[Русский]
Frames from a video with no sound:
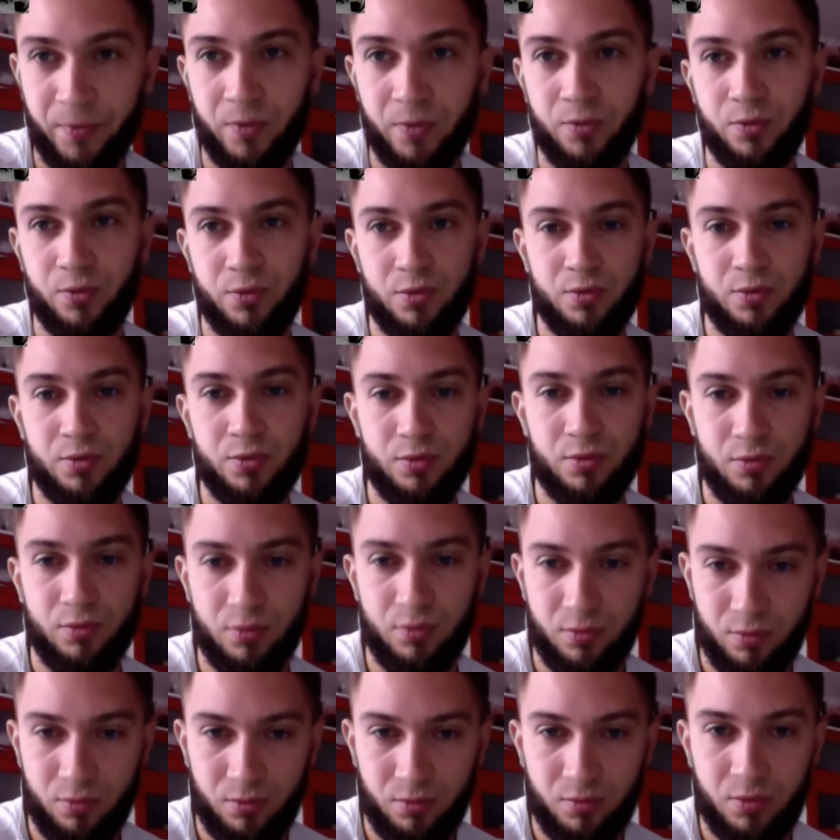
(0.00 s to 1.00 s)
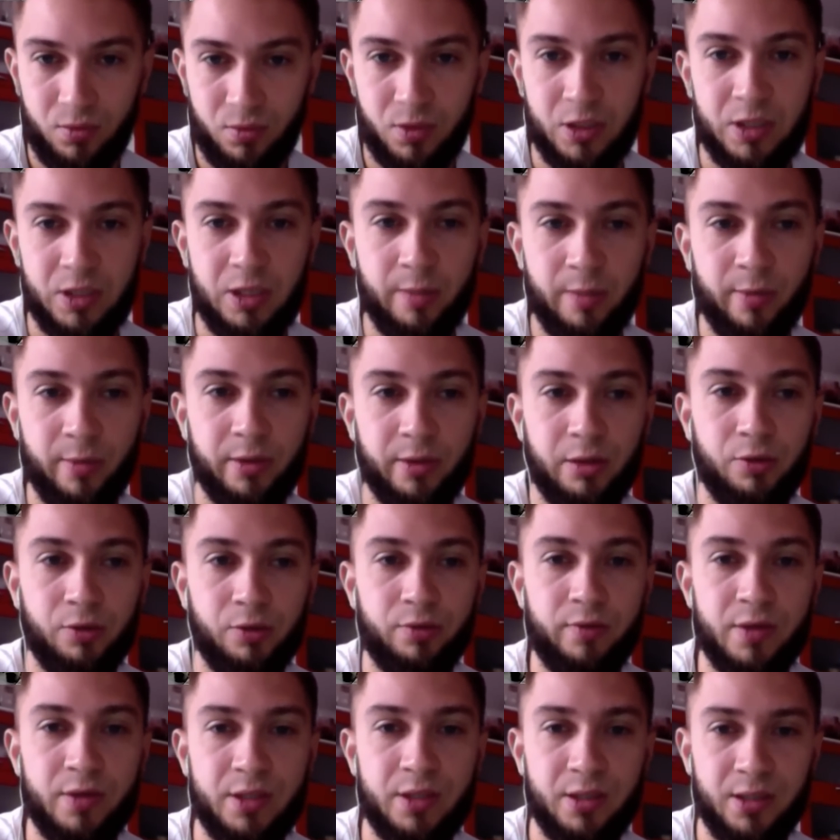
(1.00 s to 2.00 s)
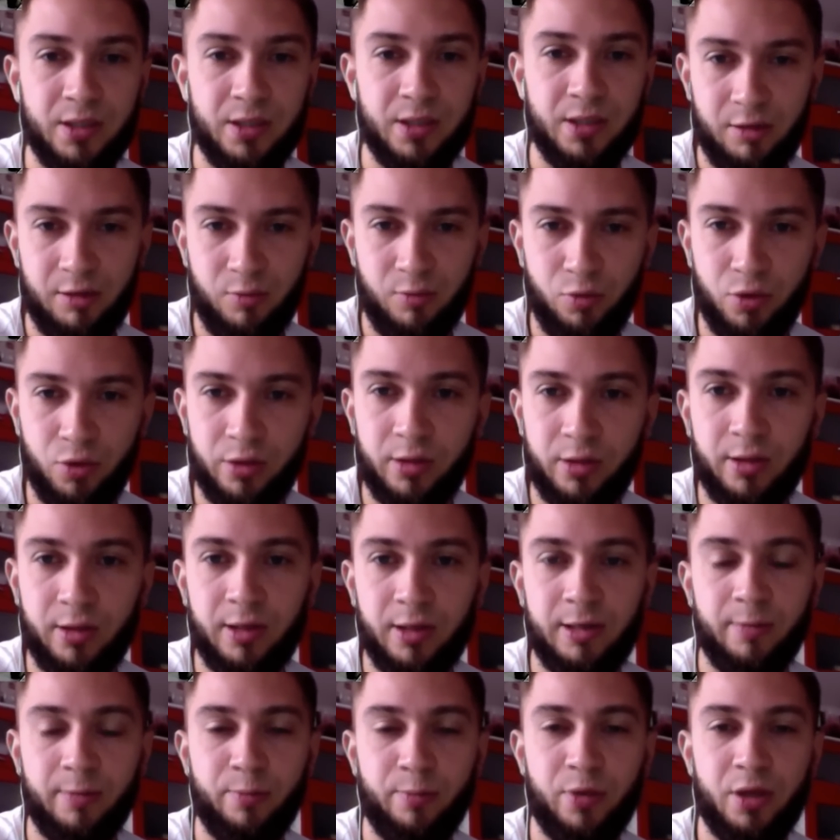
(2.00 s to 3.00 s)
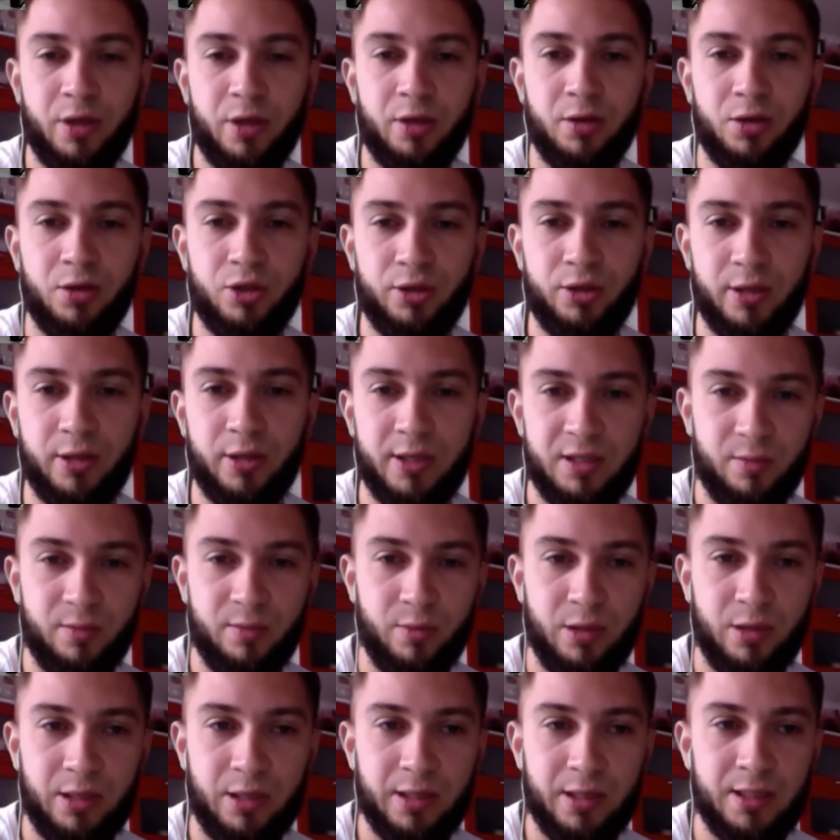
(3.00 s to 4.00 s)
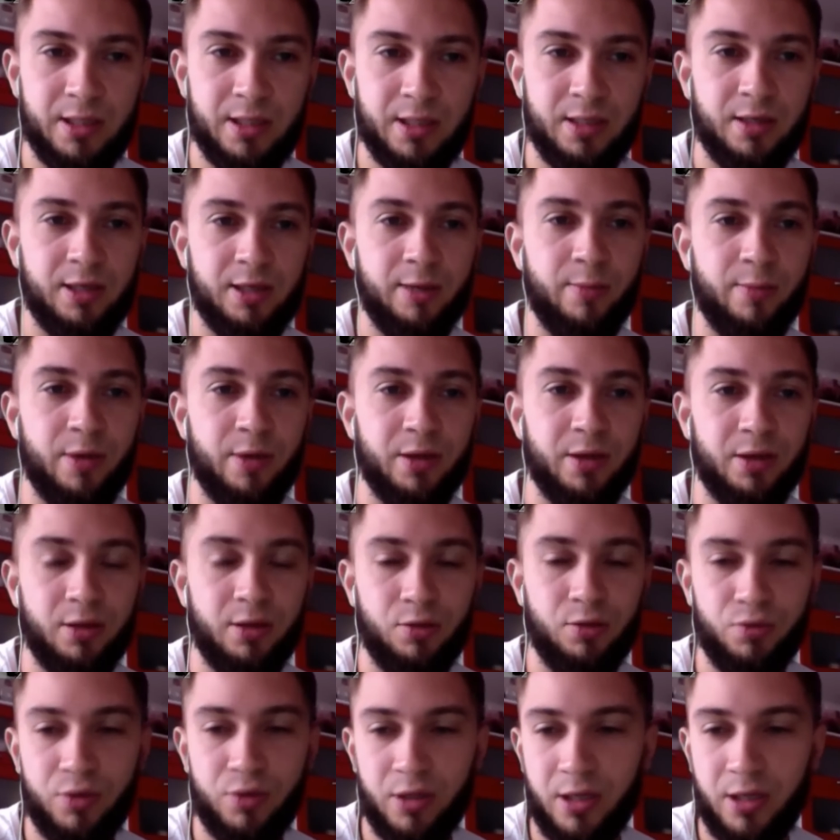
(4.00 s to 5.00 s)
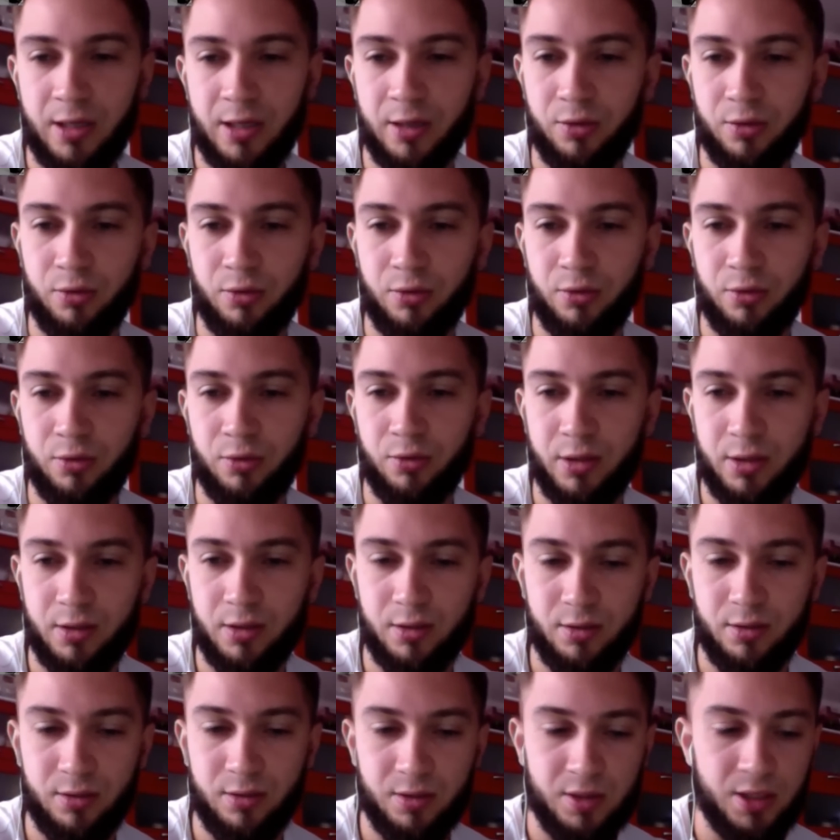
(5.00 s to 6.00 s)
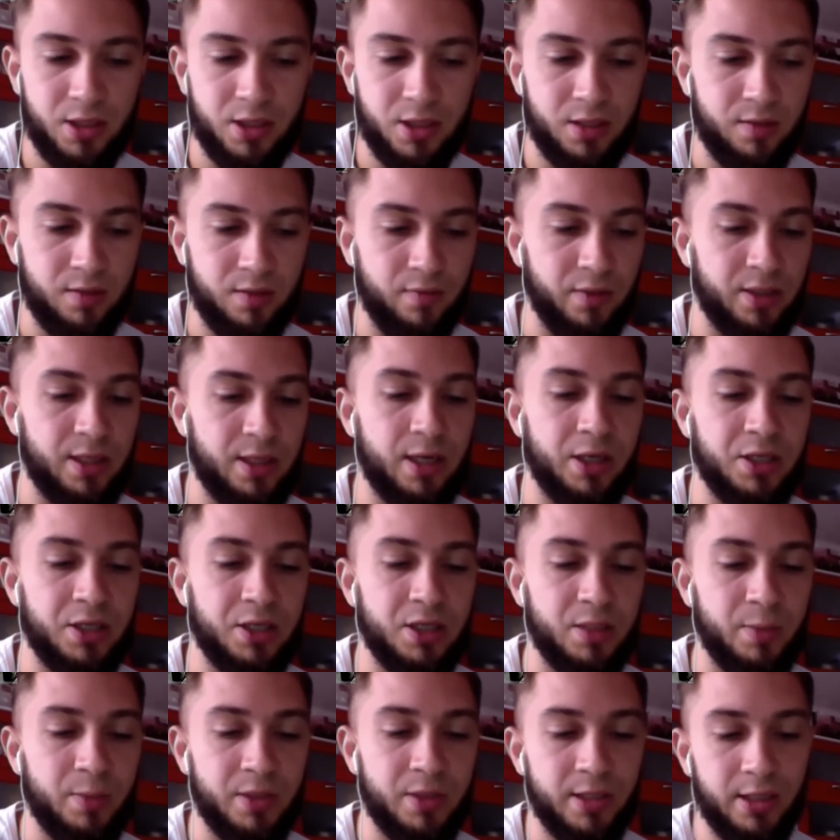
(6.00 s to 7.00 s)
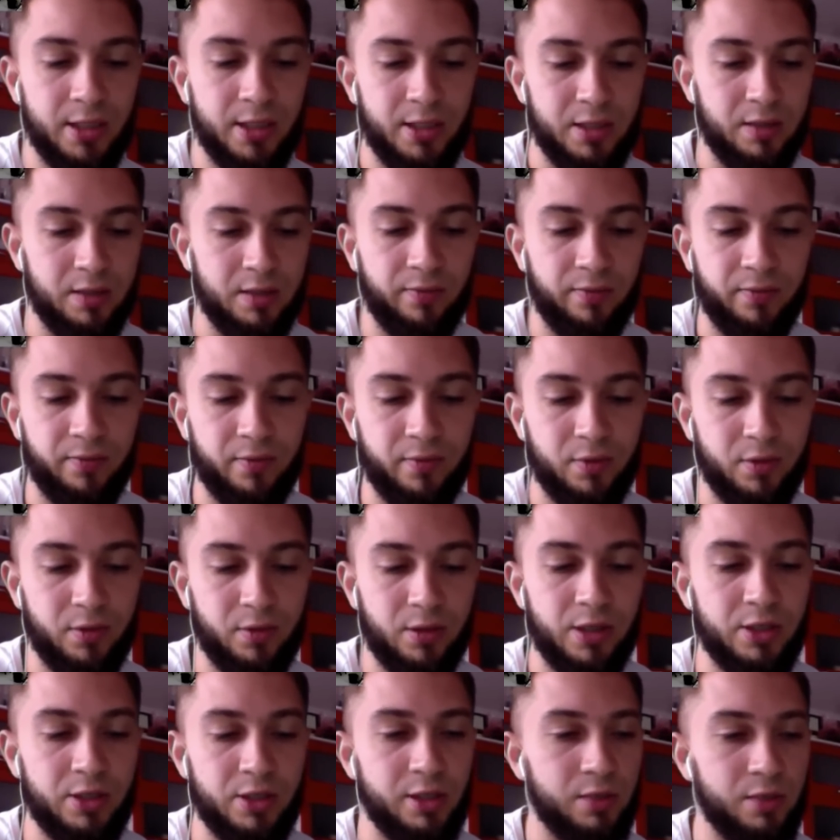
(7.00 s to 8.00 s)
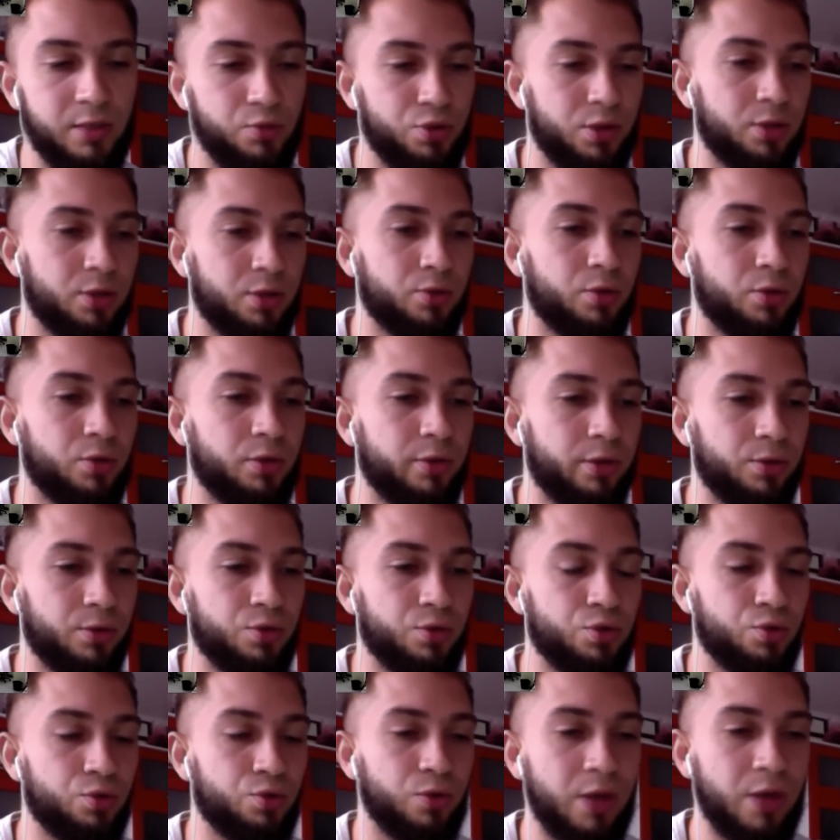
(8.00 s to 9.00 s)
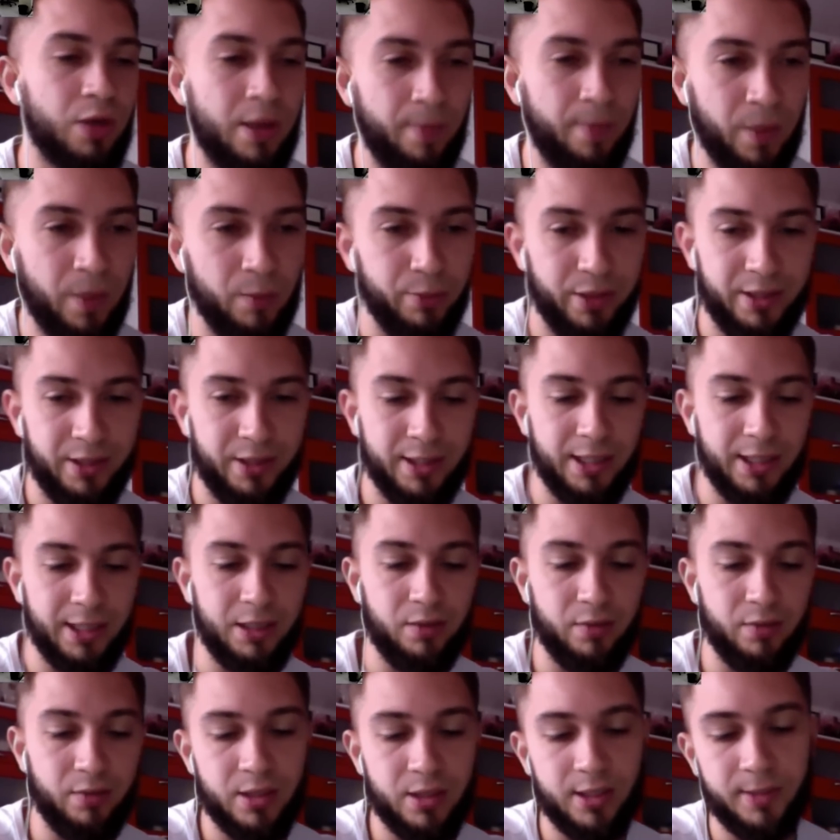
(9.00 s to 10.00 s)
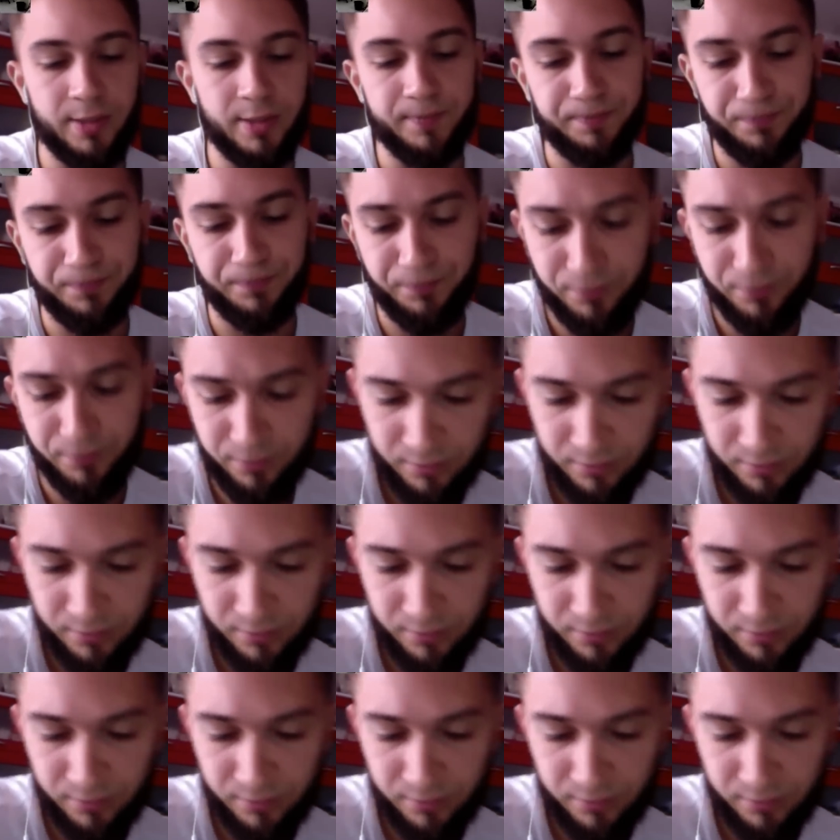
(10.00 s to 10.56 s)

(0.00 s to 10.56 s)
Вот. Э, система краудинвестинга заработала, компания начала собираться, команда людей, которые с высококачественных специалистов э, начали уже к Анатолию Эдуардовичу притягиваться –